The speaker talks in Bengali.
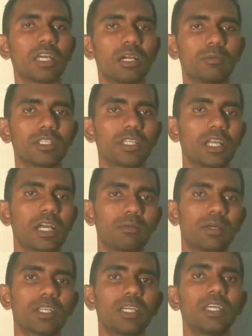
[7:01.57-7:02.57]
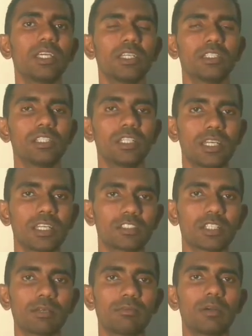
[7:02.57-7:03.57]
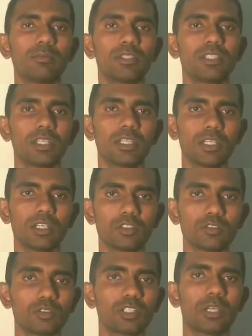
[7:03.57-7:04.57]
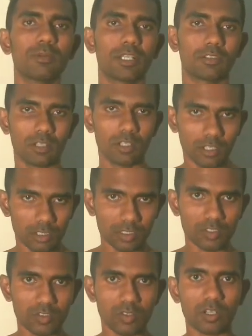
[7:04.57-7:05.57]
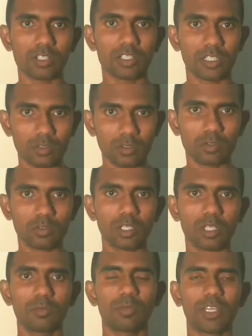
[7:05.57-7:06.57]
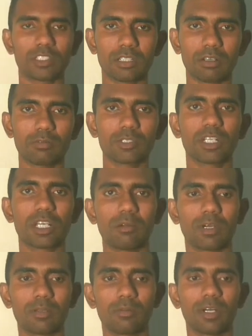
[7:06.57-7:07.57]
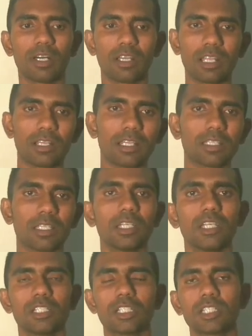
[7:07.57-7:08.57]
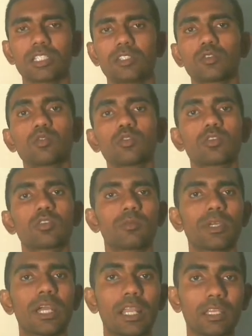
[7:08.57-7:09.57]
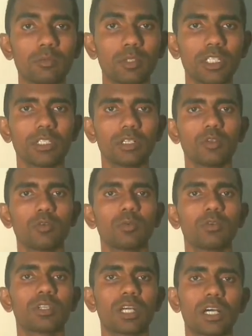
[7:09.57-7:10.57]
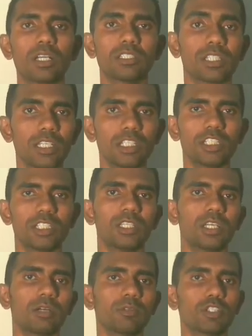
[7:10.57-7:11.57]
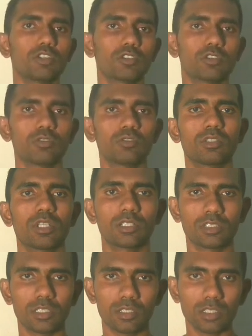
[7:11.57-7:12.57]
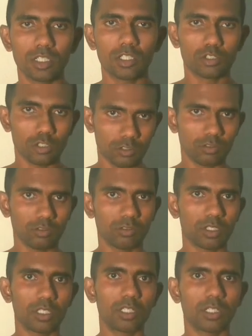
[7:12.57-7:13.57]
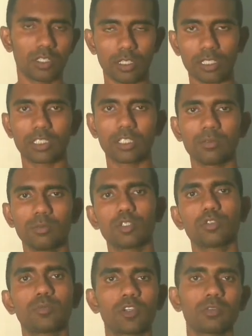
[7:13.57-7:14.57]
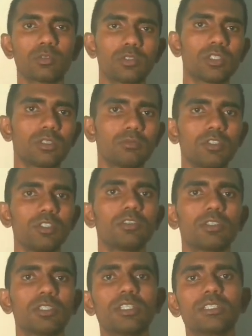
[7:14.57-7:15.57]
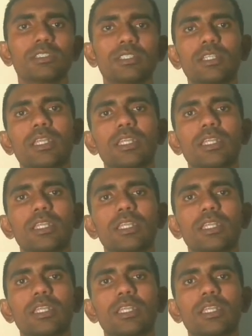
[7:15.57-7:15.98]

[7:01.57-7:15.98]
খাবারে যে এক্সট্রাভাবে যে সোডিয়াম অ্যাড করা হয় অর্থাৎ সল্টের দরুন বা এক্সট্রাভাবে যে খাবার বা রান্নাতে সেটা যেন কোনো ক্রমে আড়াই মিলিগ্রামের উপর না যায় সেদিকে আমাদের সচেতন রাখতে সচেতনতা রাখতে হবে তো পরবর্তীতে ভিডিওতে সিরিয়ালে আমার